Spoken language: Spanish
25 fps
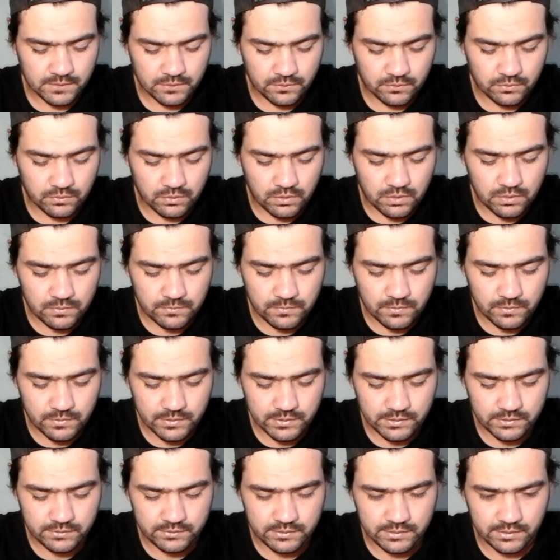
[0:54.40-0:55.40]
Jugador
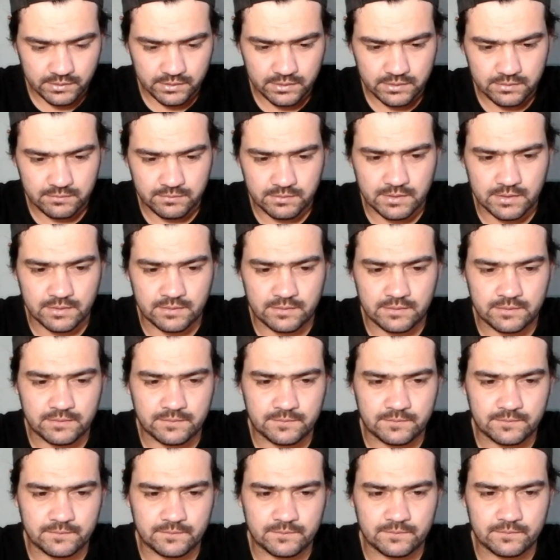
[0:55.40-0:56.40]
favorito en actividad.
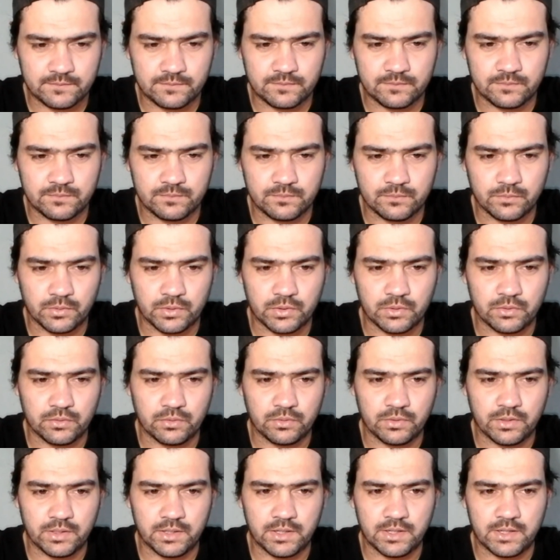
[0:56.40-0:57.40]
Bueno,
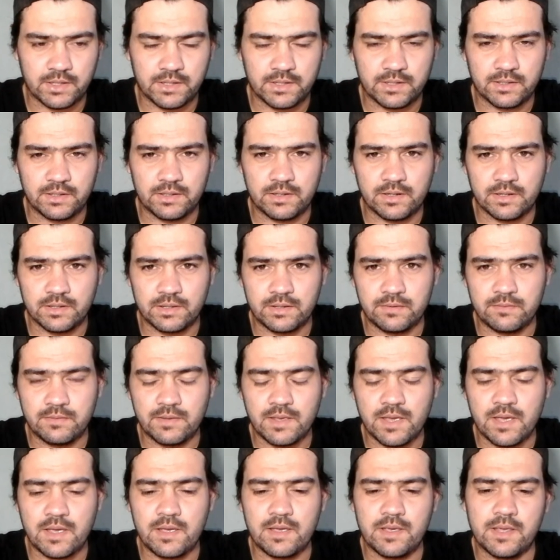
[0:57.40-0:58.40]
eh, en
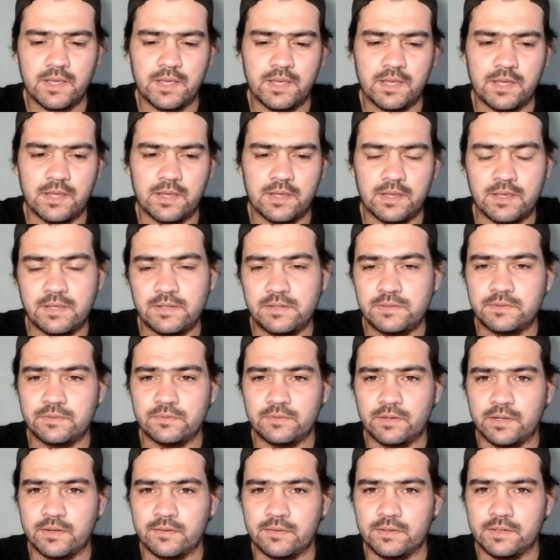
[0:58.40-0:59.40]
actividad eh,
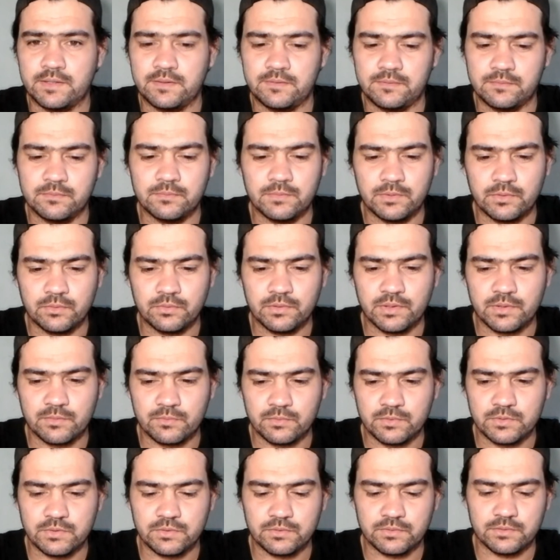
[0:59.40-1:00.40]
Edison Cavani. Me gusta
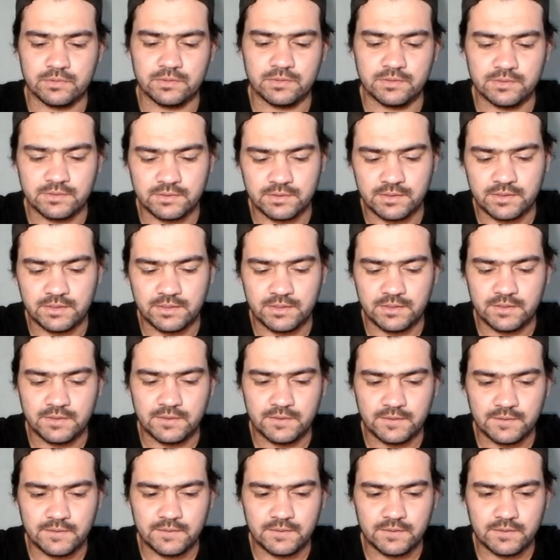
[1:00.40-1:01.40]
mucho
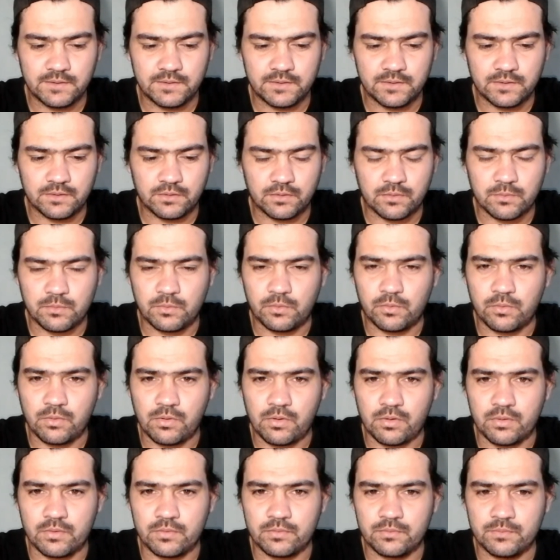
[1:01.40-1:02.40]
como
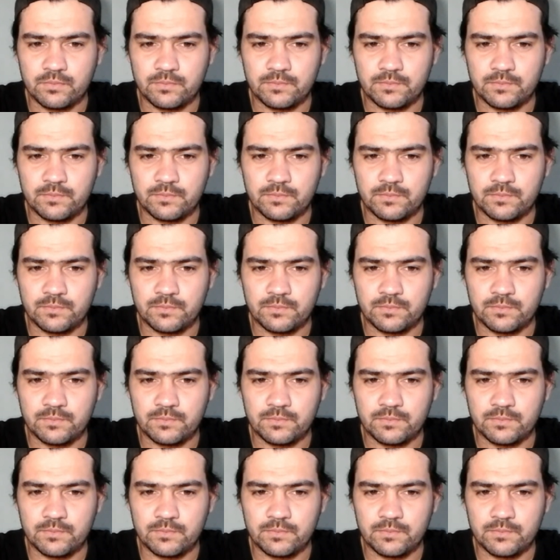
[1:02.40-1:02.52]
jugador.